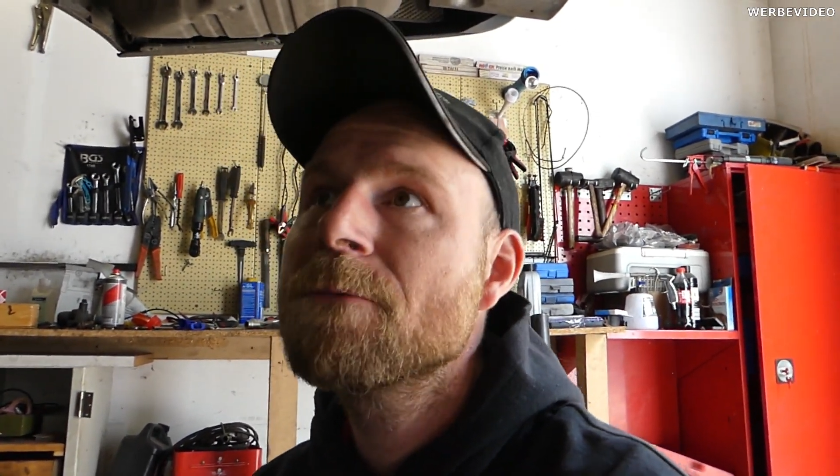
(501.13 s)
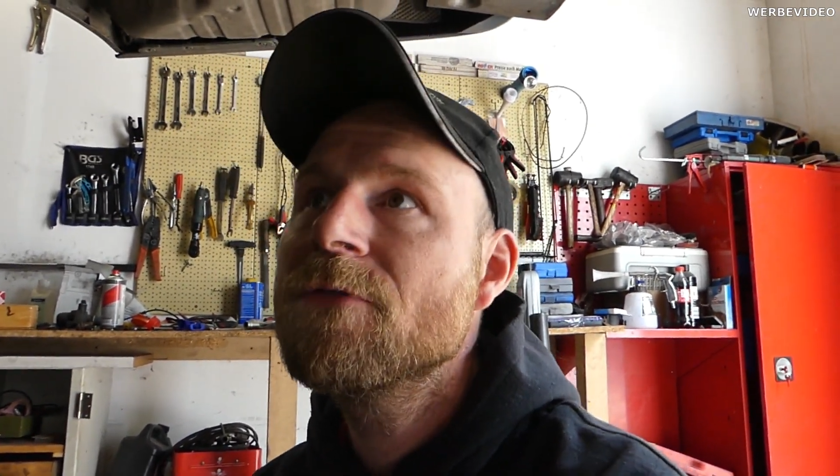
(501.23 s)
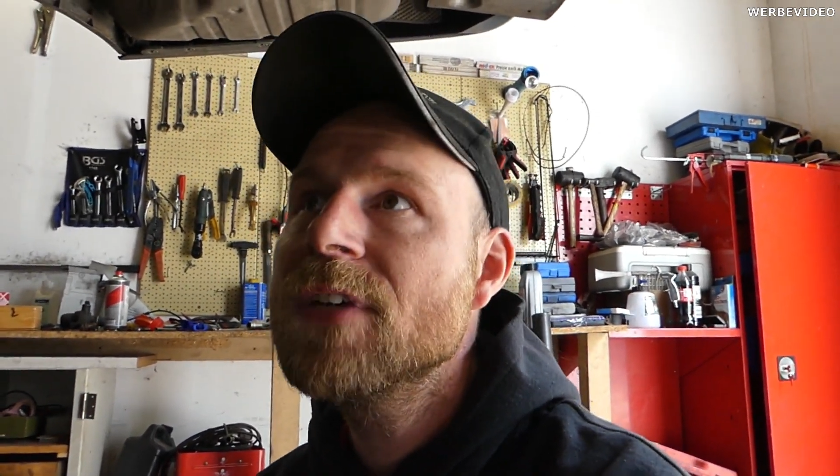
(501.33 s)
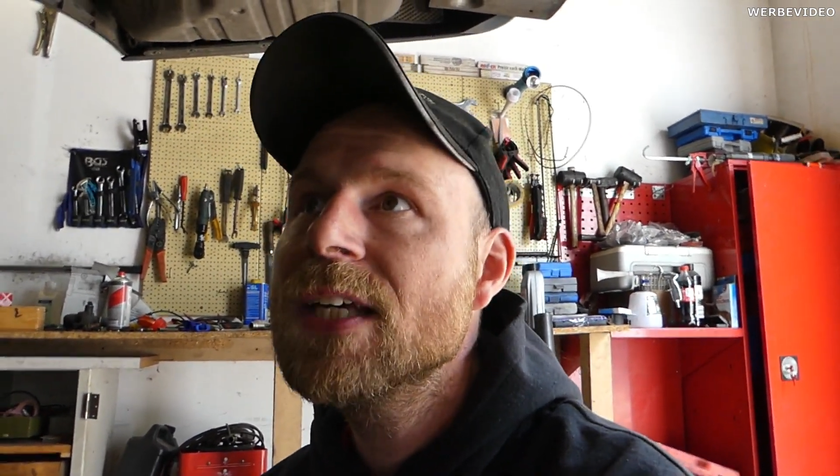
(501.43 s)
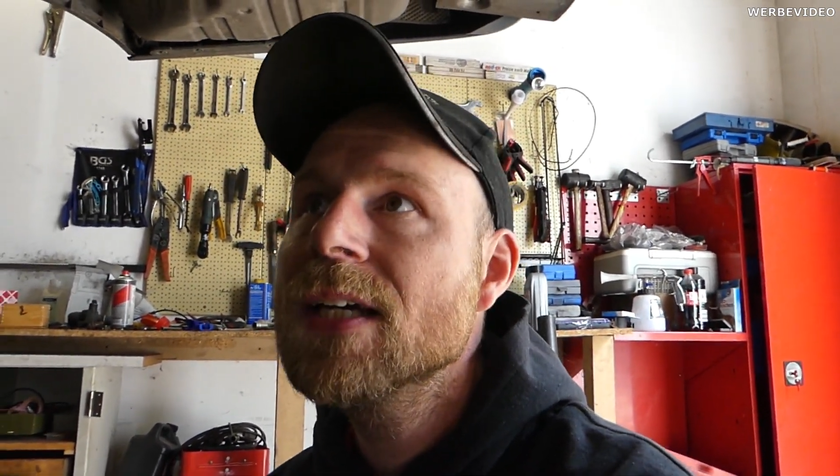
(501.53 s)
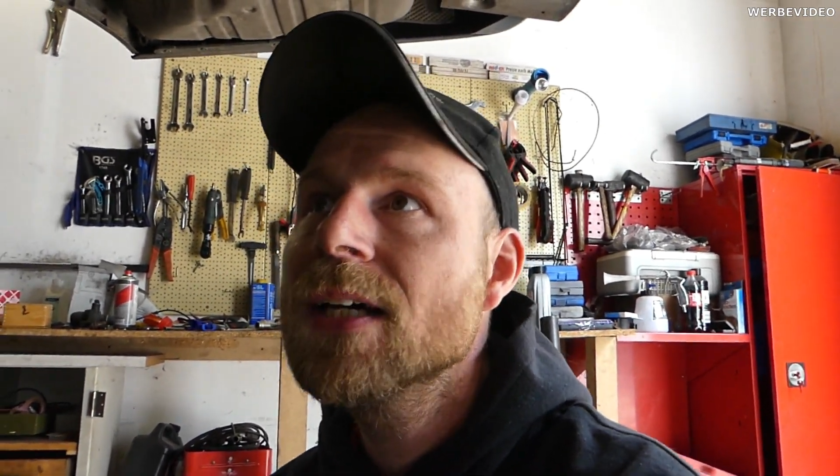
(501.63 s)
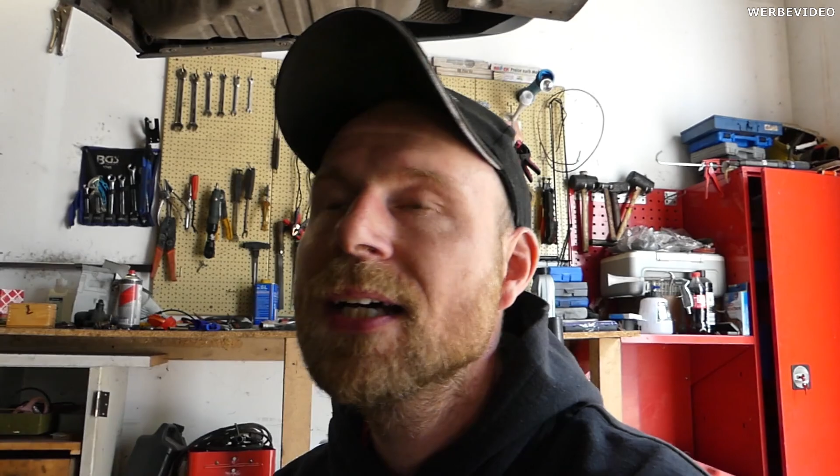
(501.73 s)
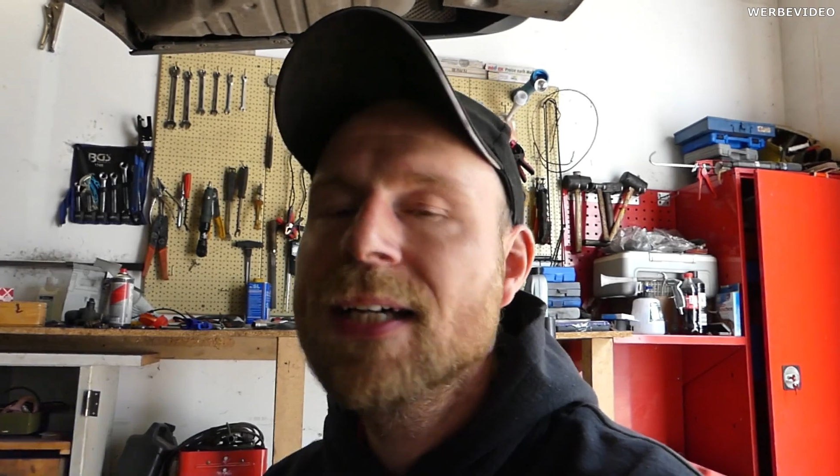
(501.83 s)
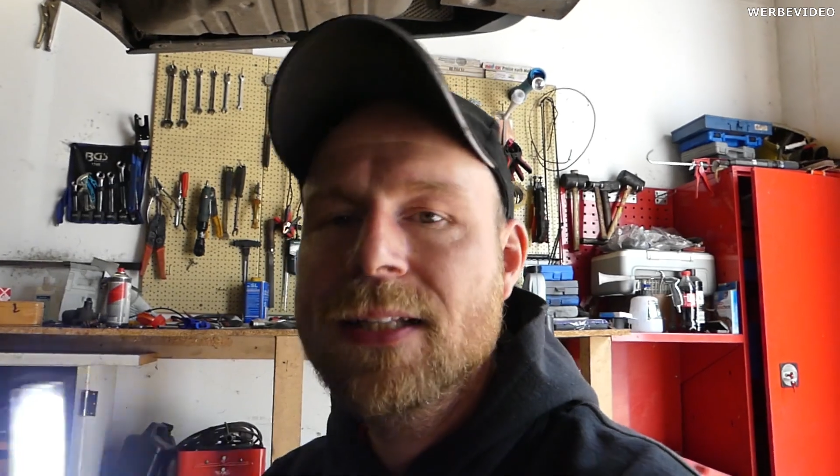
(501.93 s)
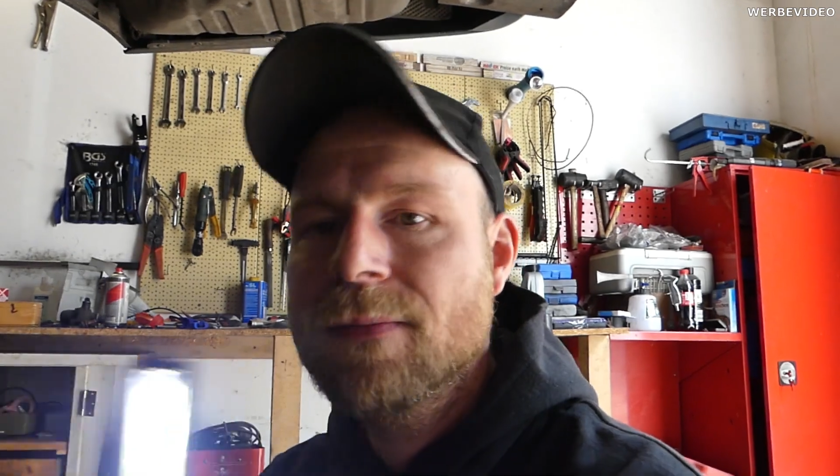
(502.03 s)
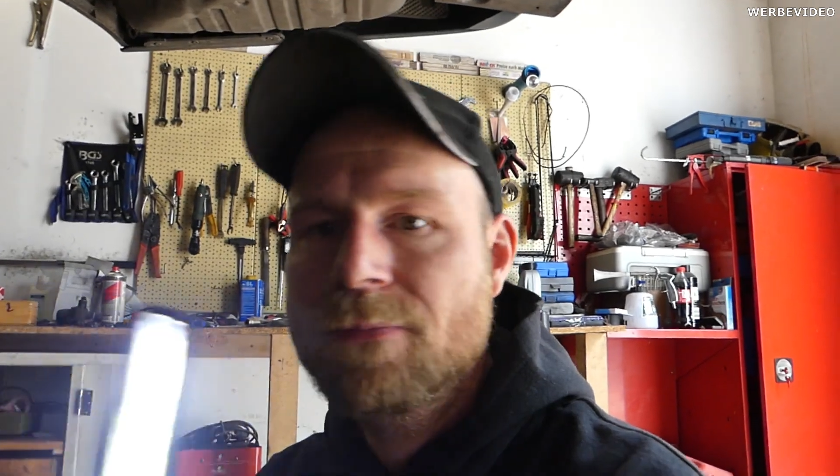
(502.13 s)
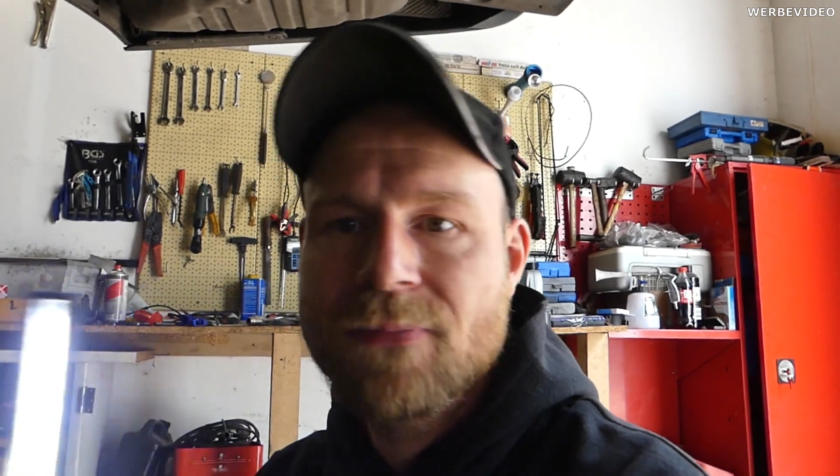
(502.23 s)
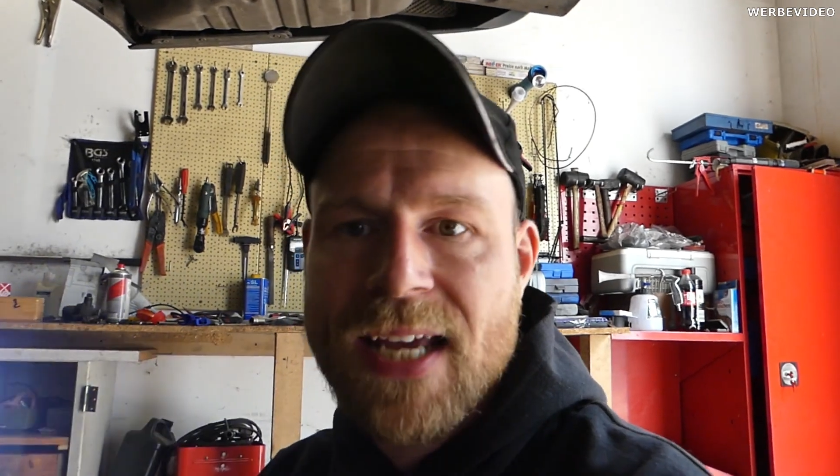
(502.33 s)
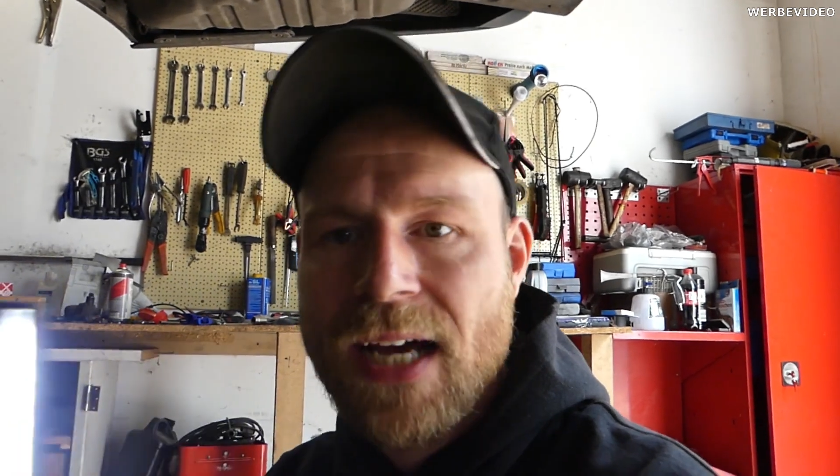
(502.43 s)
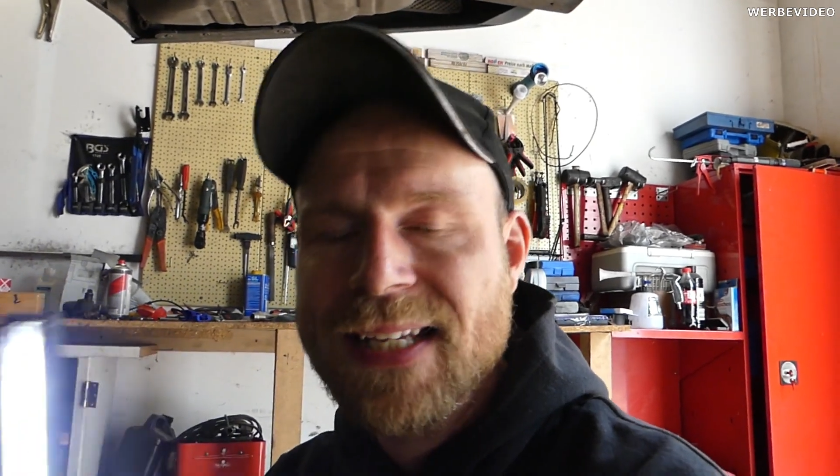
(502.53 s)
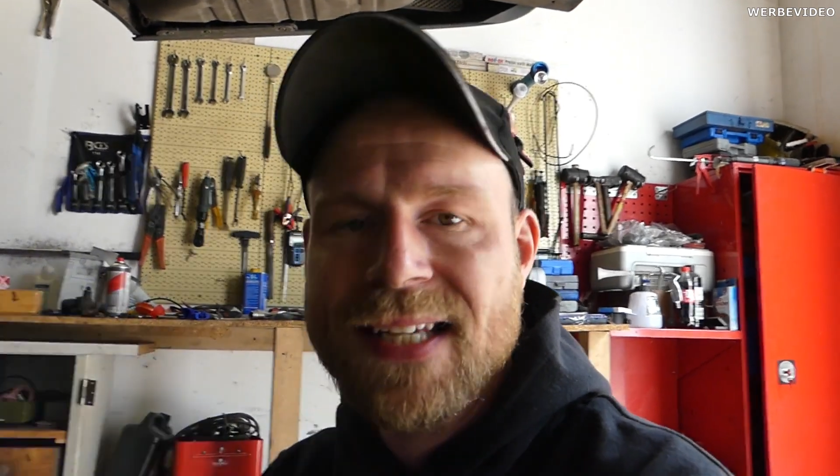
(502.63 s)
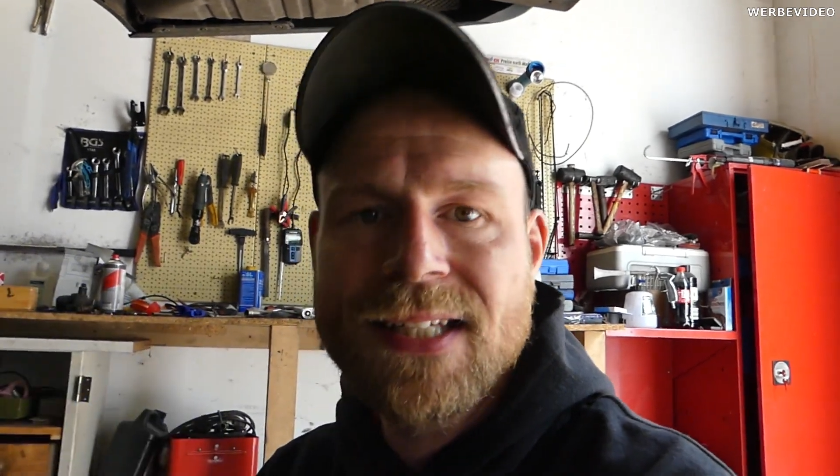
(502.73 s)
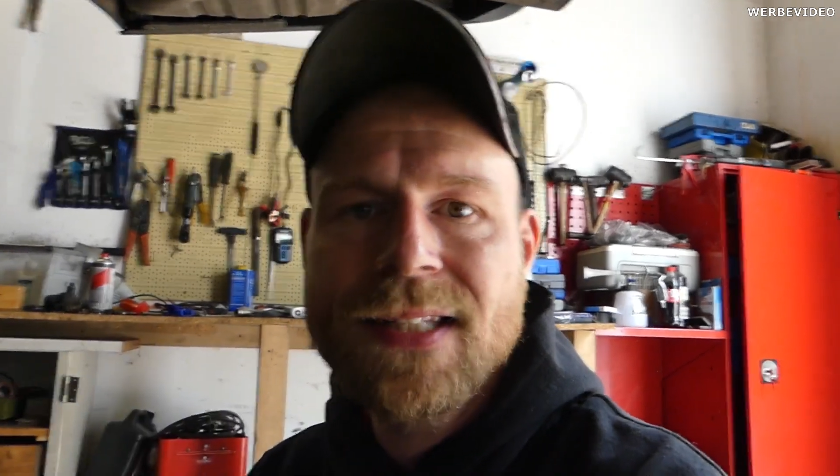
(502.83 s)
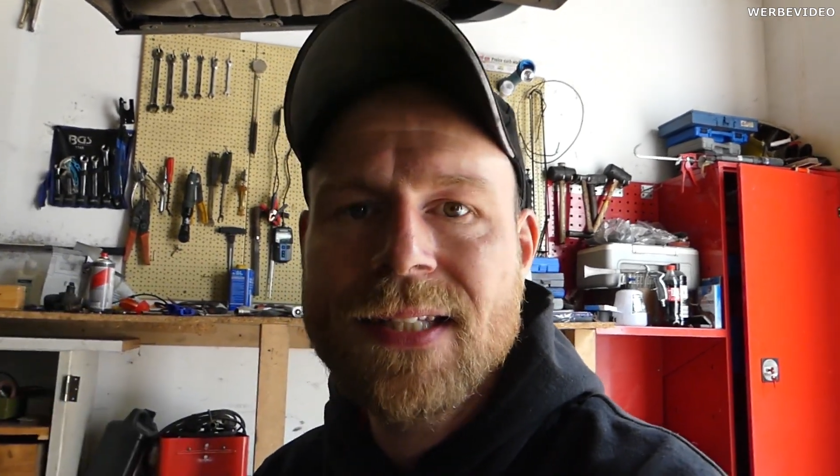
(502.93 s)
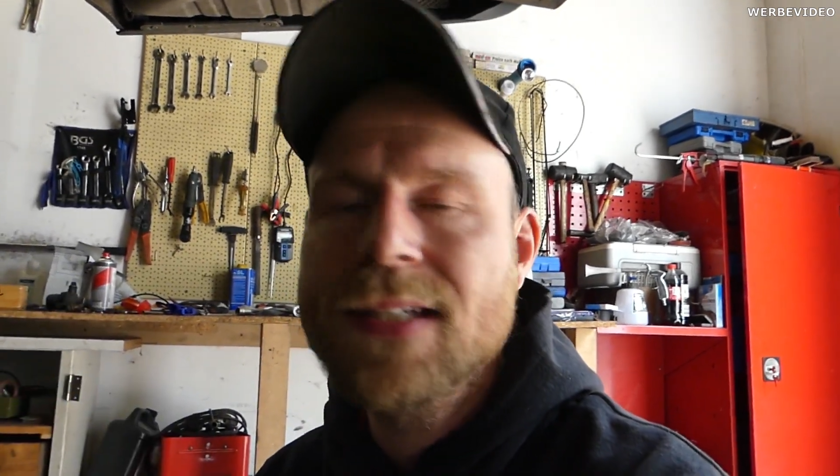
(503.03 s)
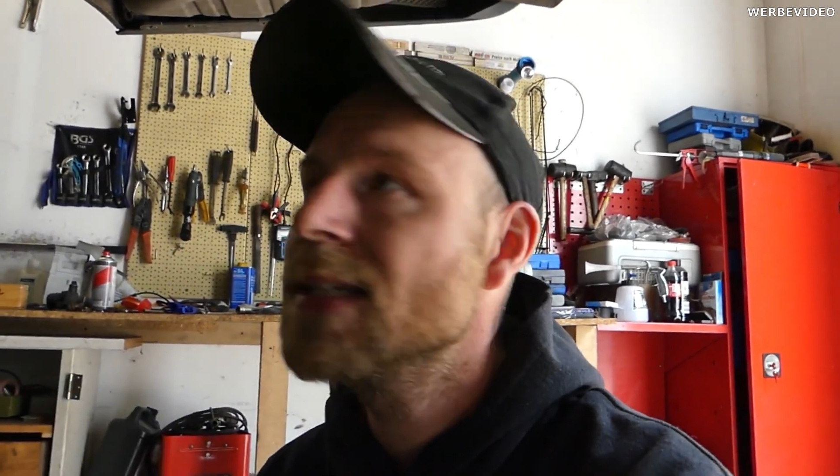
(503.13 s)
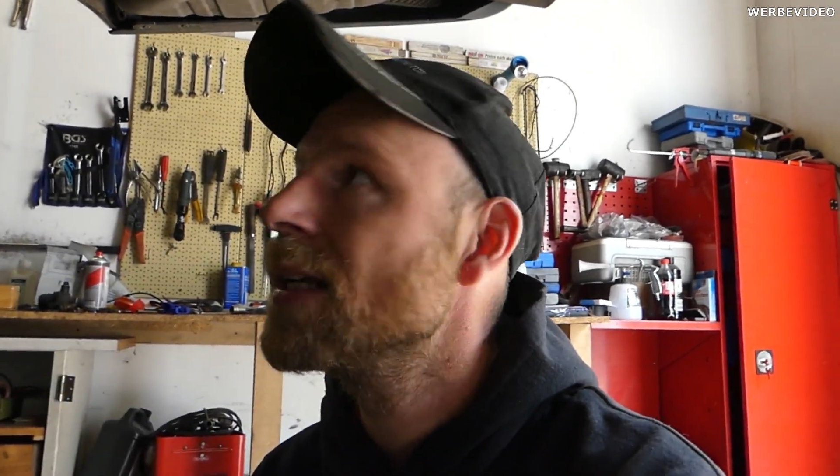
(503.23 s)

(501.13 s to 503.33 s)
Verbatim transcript: wie ja, der Sitz ist, die